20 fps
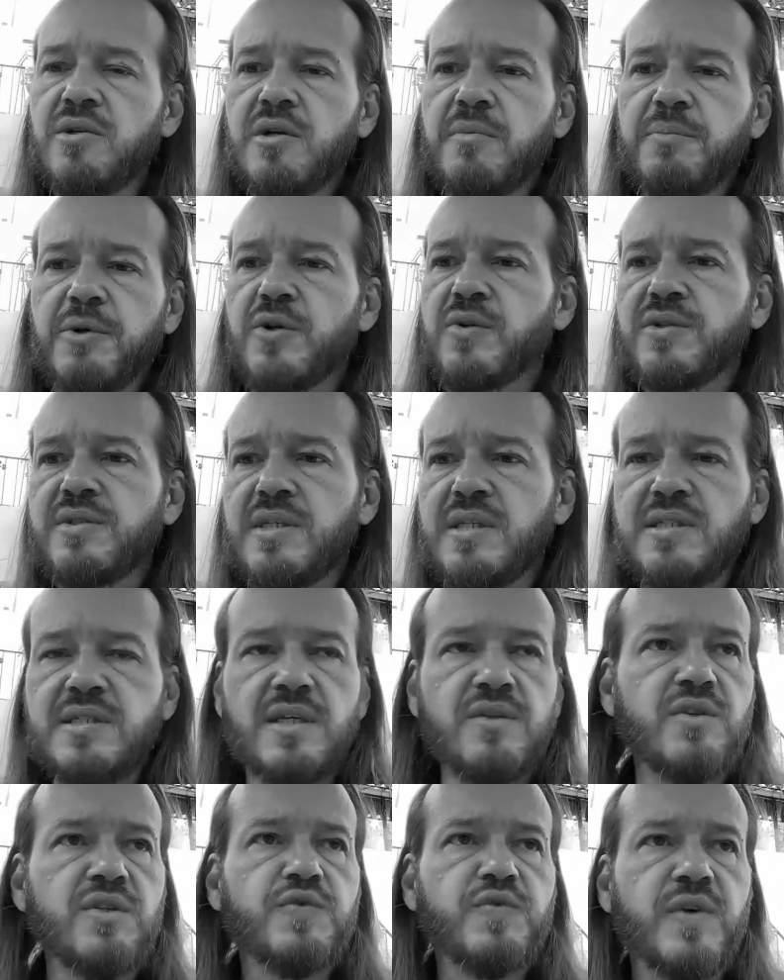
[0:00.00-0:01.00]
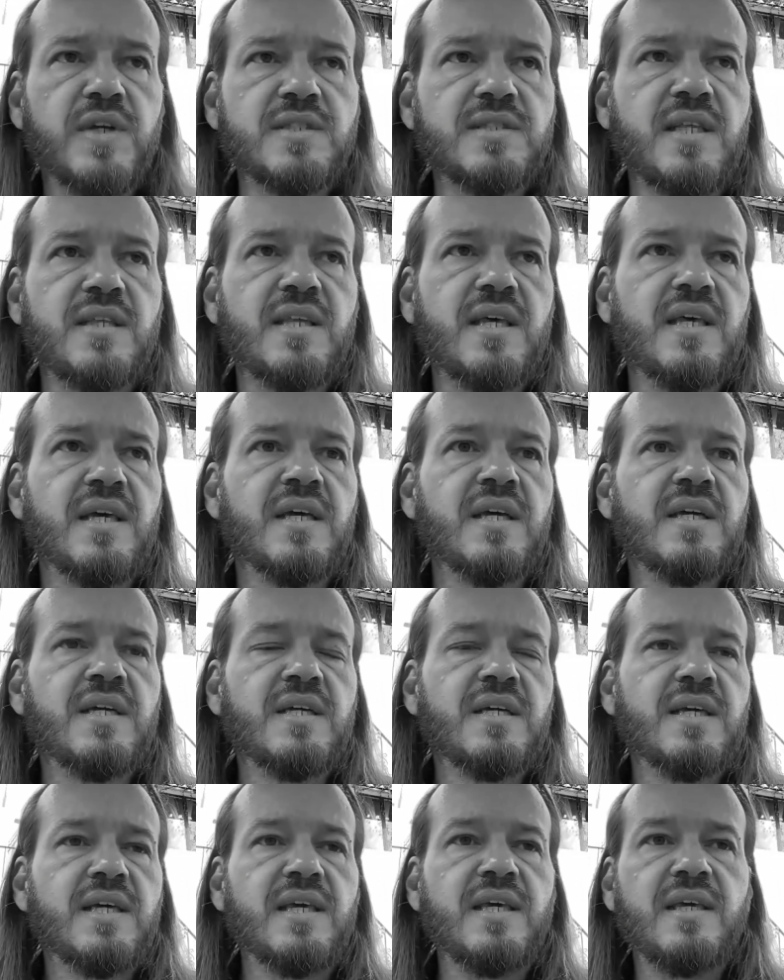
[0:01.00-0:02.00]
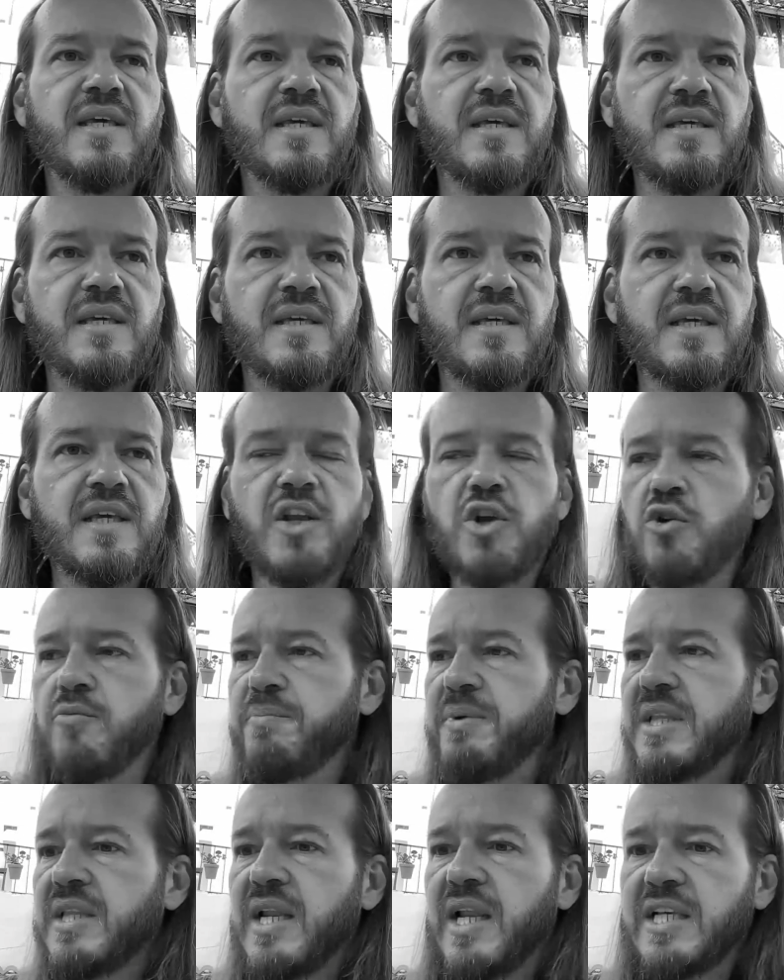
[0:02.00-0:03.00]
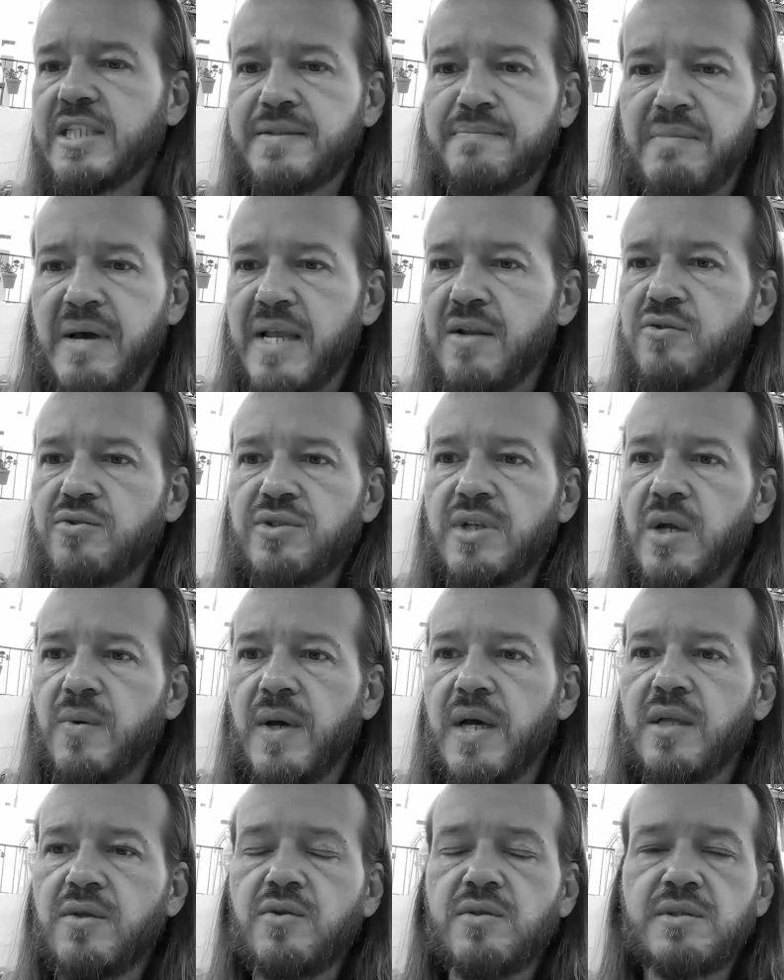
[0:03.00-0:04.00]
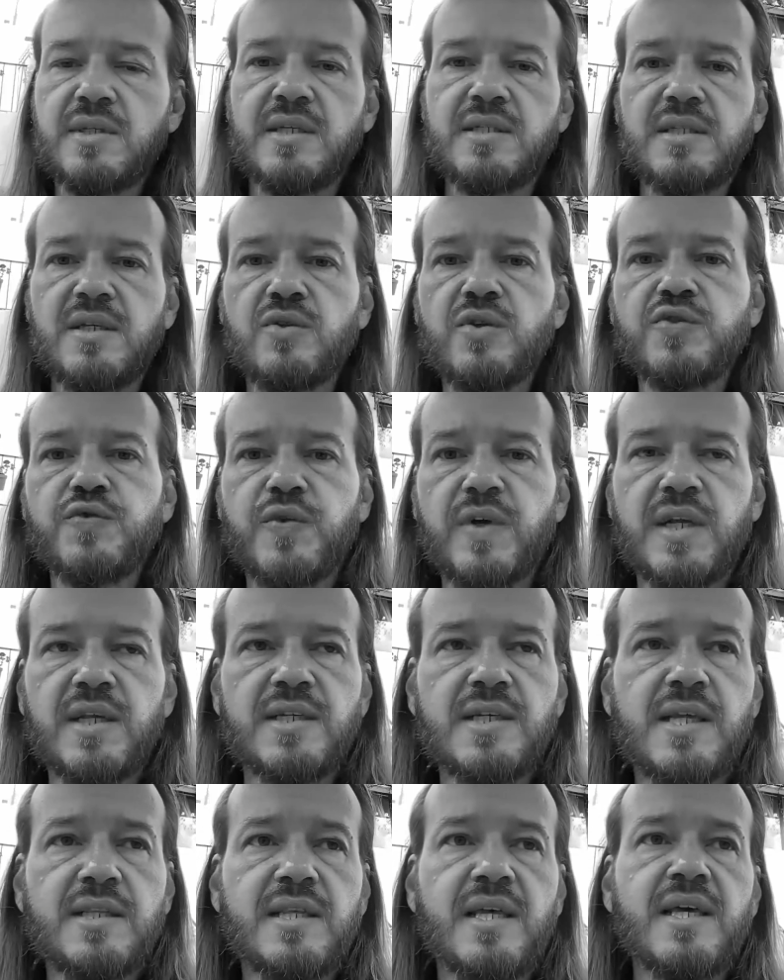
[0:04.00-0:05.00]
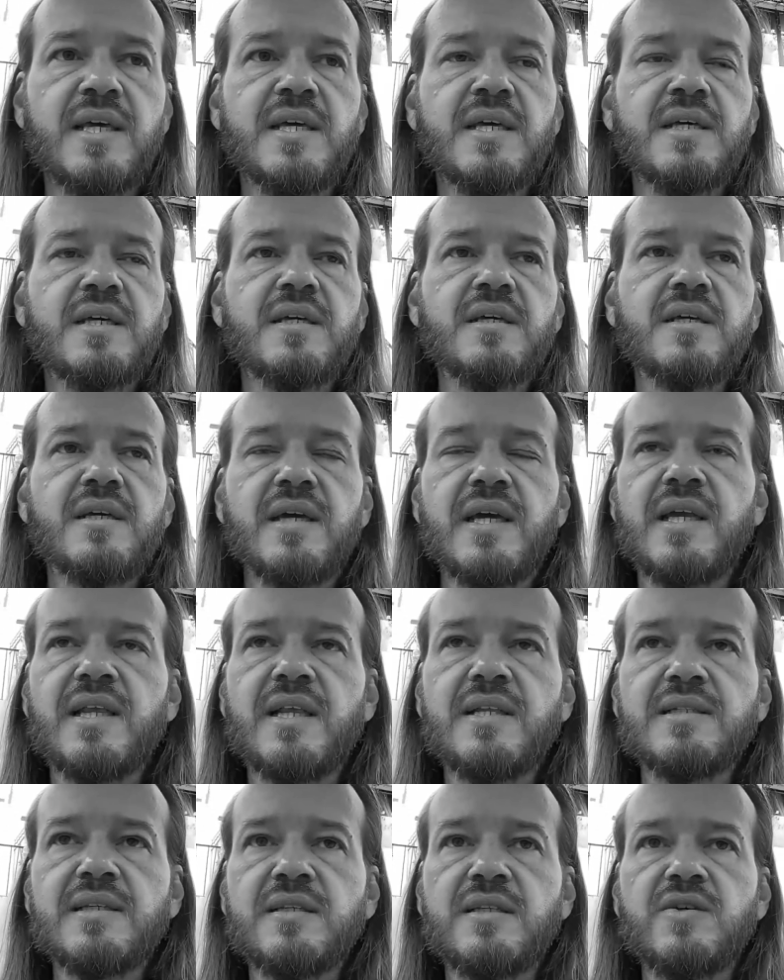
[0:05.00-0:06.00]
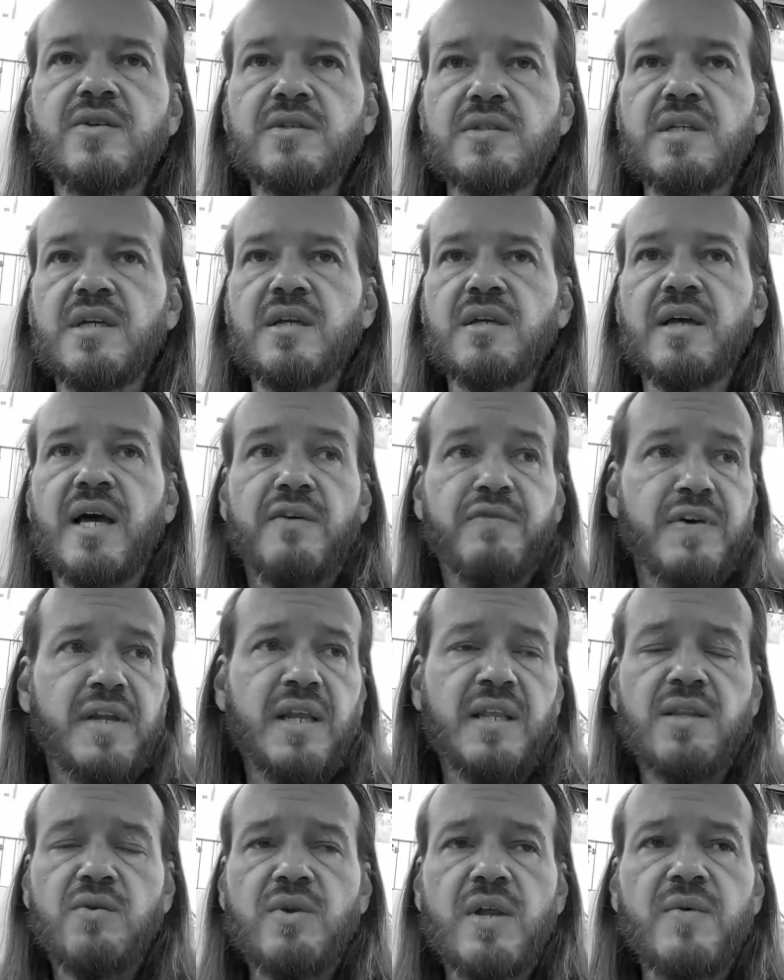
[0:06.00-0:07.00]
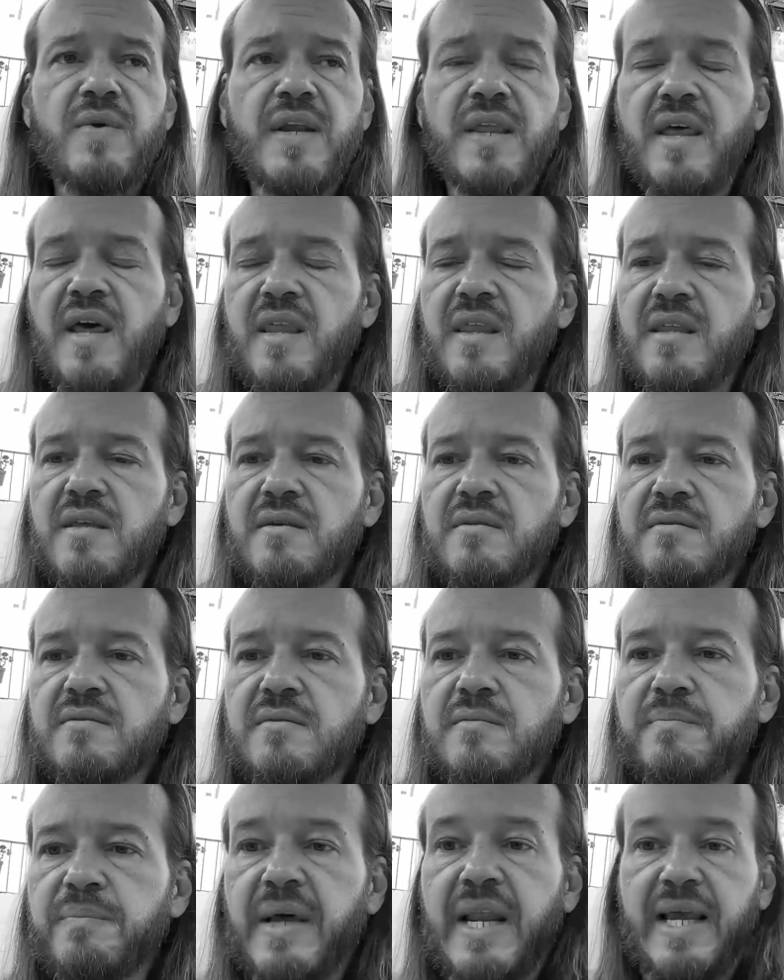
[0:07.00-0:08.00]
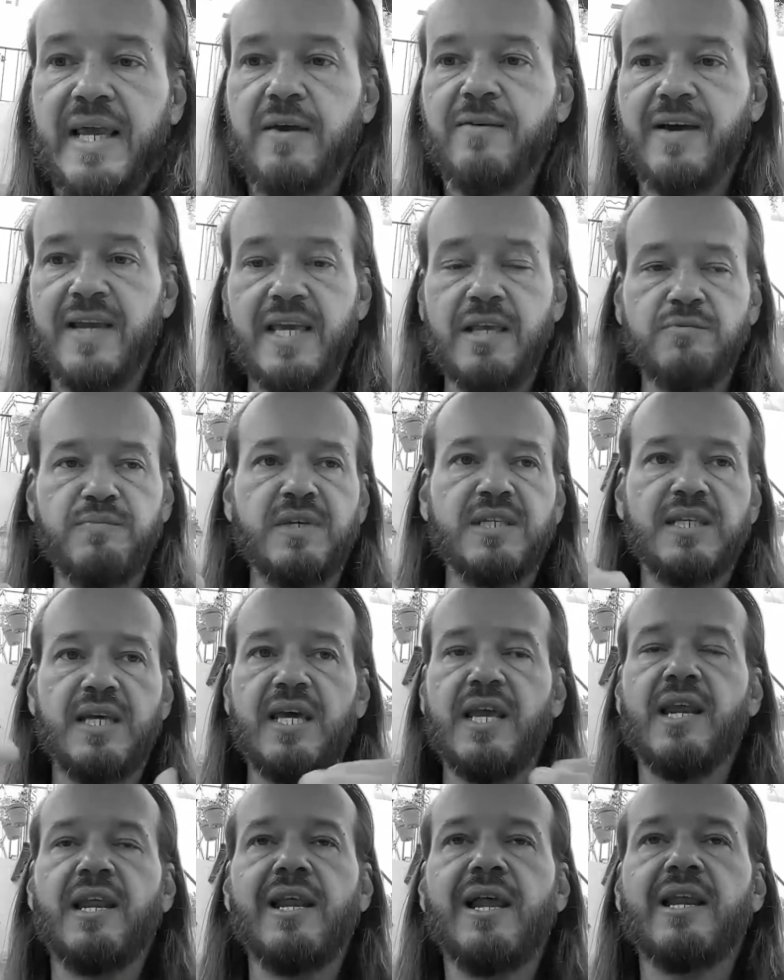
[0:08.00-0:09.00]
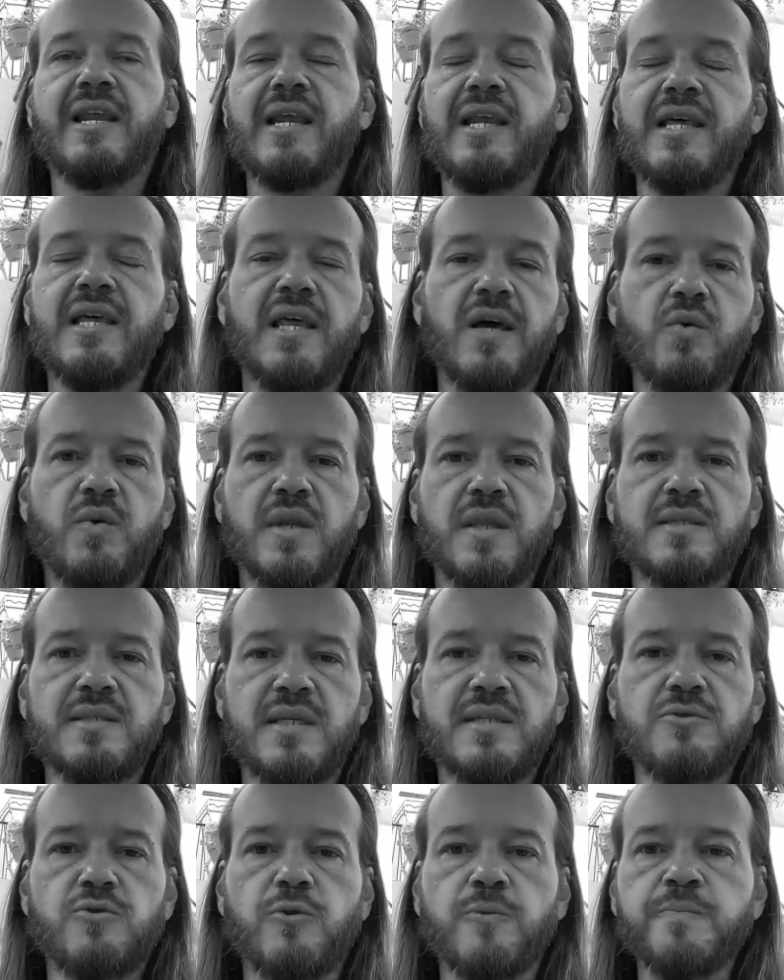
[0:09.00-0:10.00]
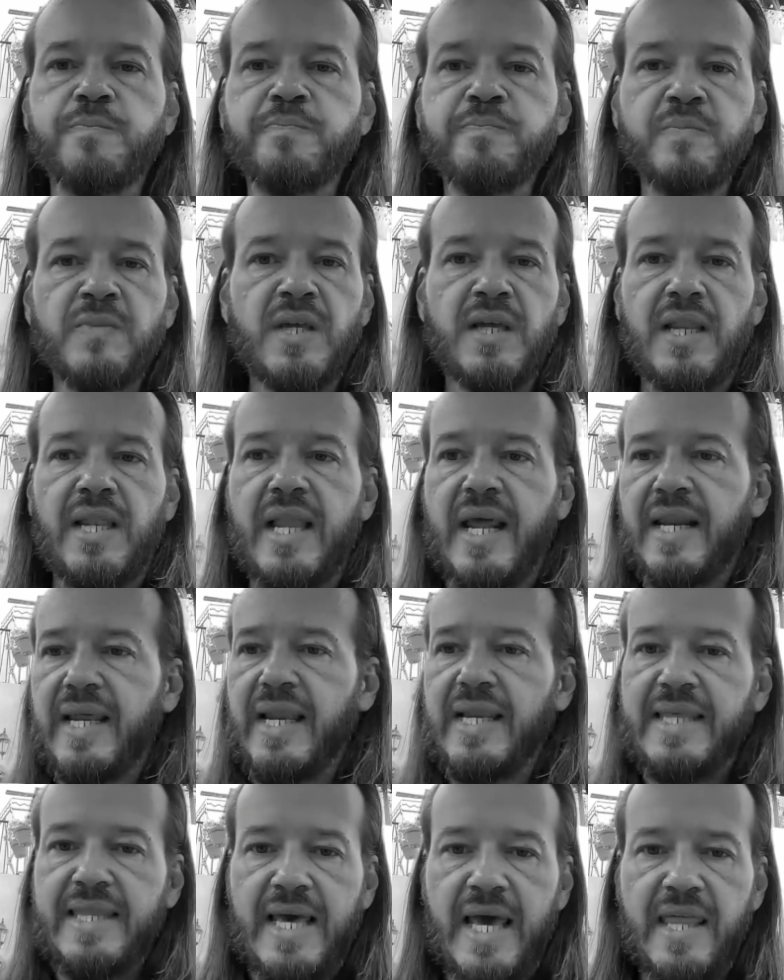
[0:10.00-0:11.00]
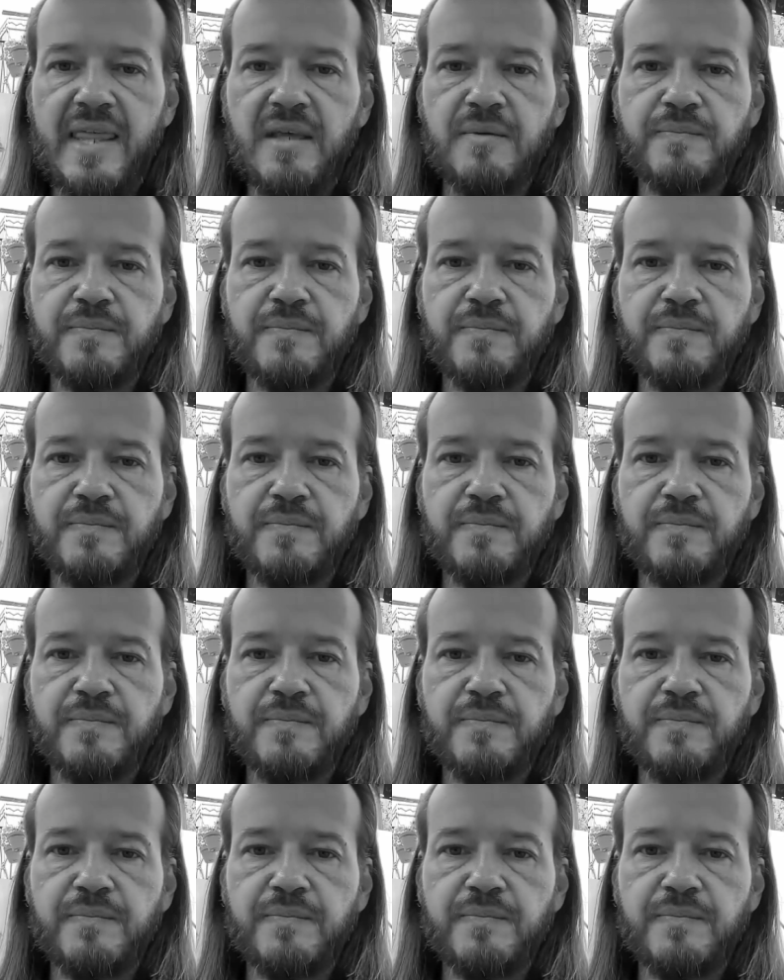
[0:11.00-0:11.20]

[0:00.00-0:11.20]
Pero no está diciendo esfuérzate y, rómpete las manos trabajando, está diciendo esfuérzate en el sentido de decir, aférrate a una verdad para que vayas más allá de la realidad. Acuérdese esto, la realidad